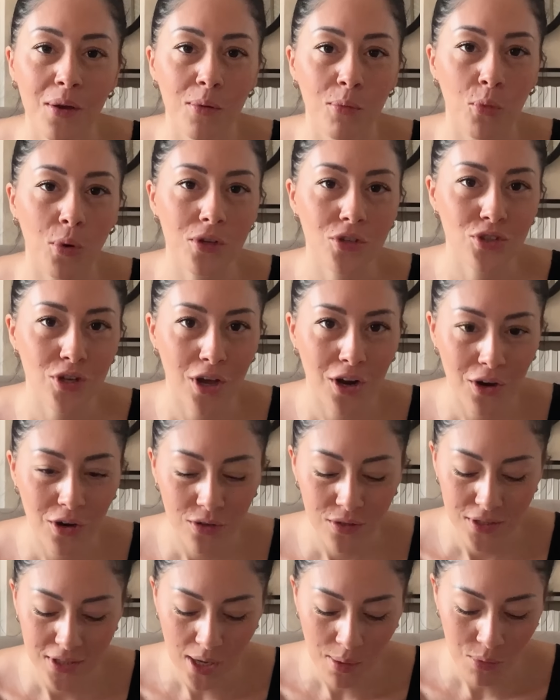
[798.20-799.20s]

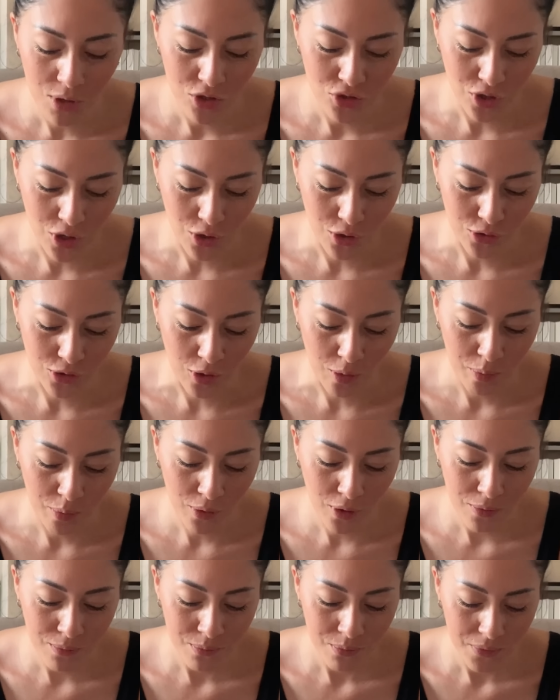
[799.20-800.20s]
Buongiorno, siamo al giorno
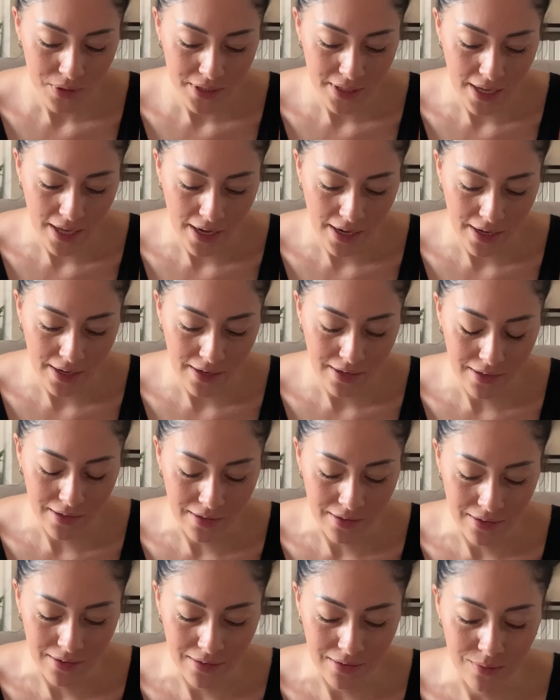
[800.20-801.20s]
dopo. Ieri
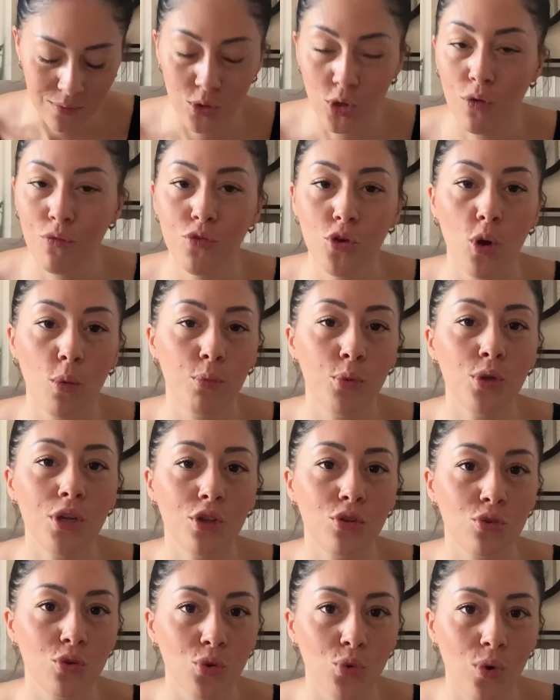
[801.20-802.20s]
eh, non vi ho più
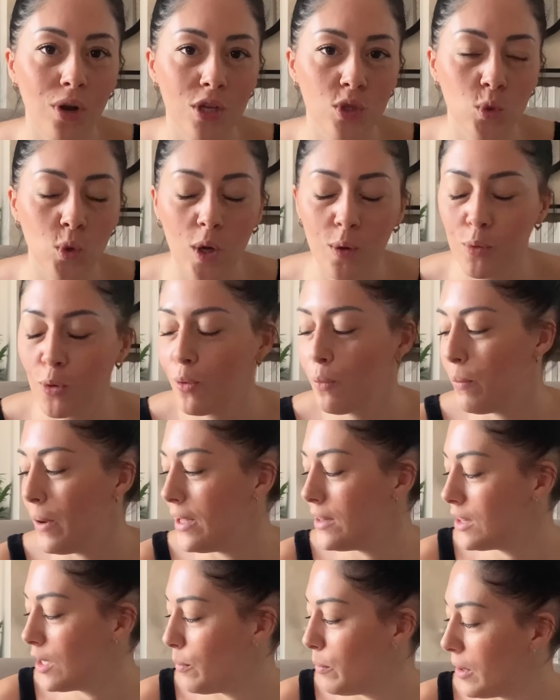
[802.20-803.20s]
detto nulla sulle
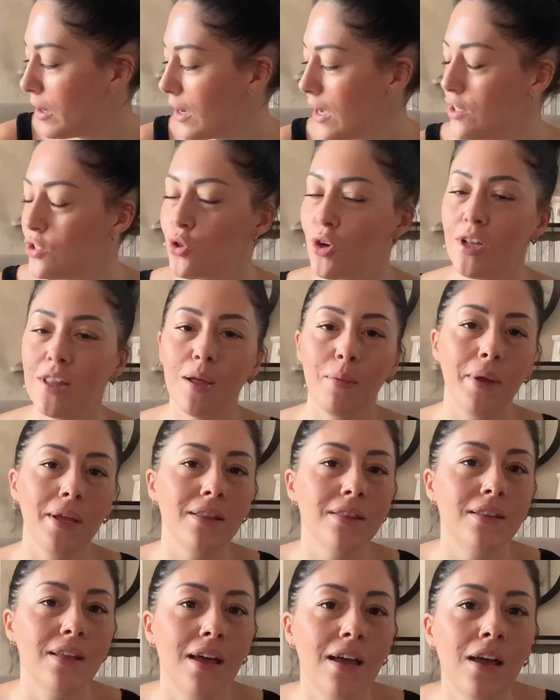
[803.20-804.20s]
polpette perché
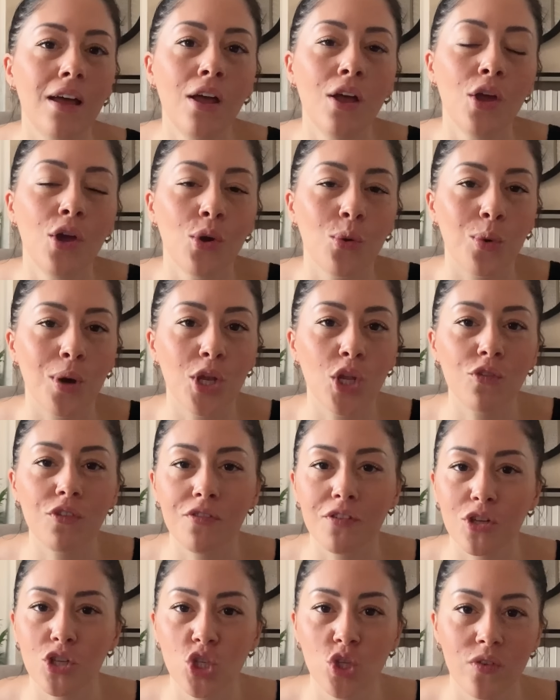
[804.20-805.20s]
solitamente quando vi
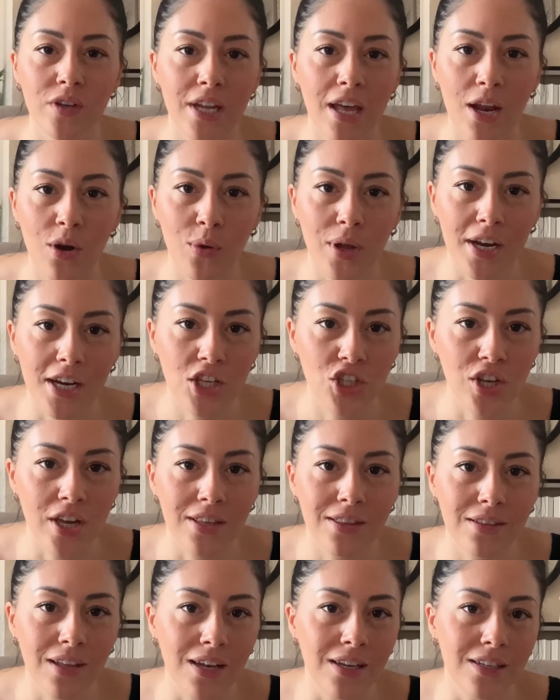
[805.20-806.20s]
faccio vedere una
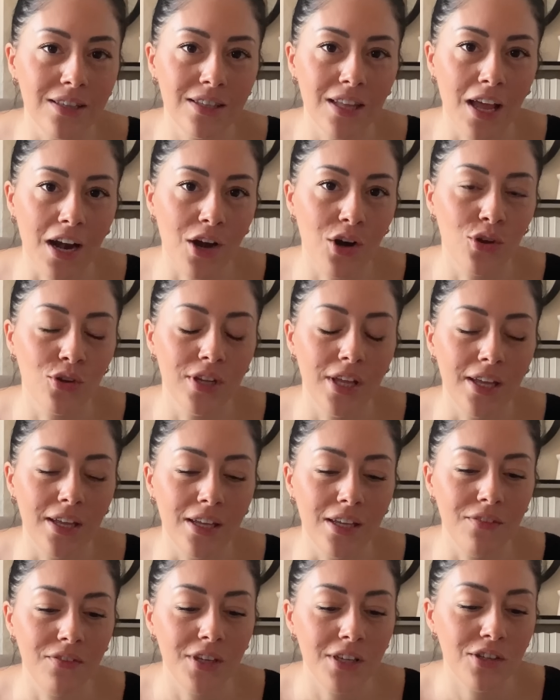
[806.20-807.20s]
ricetta all'interno
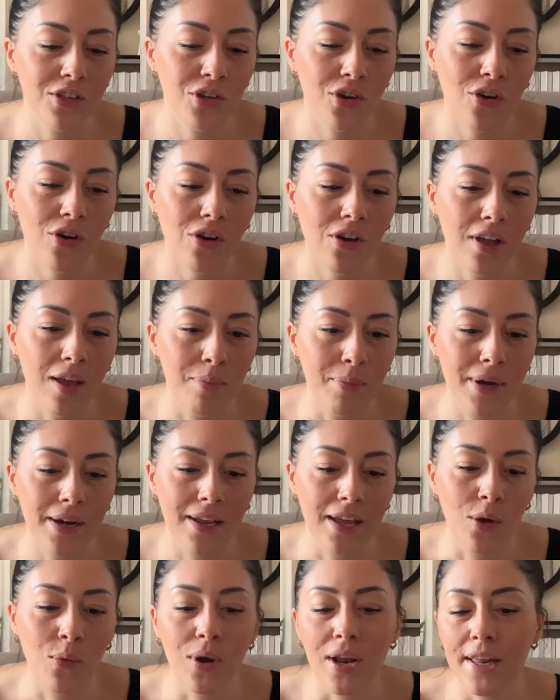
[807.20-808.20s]
dei video è
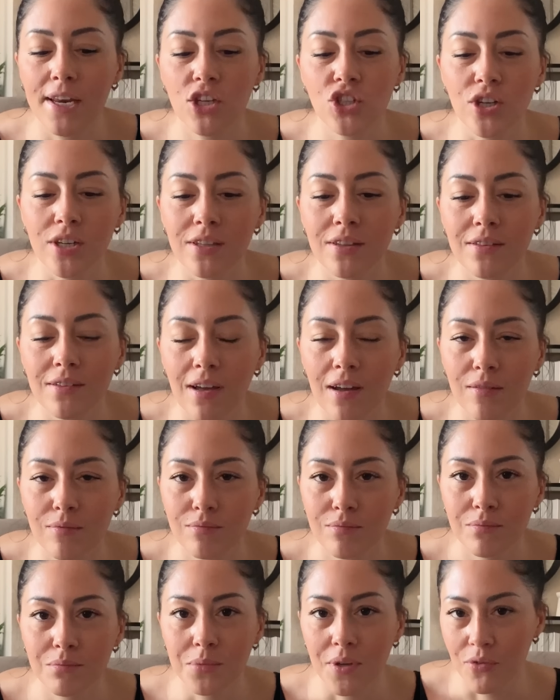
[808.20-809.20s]
perché quella
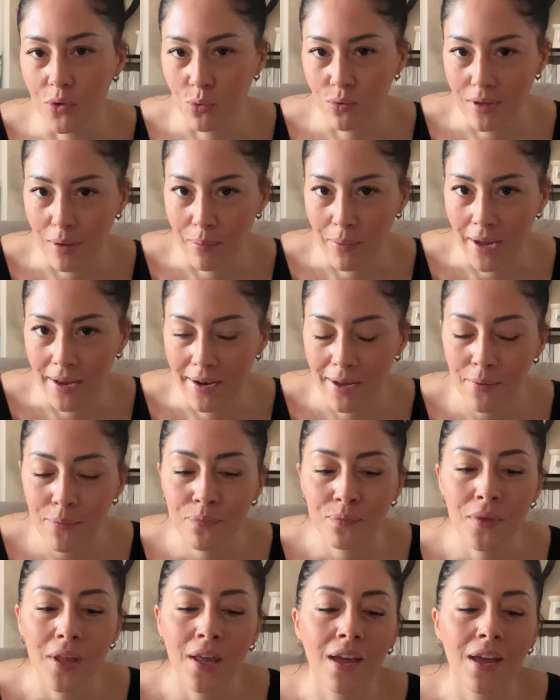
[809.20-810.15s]
ricetta mi è venuta bene.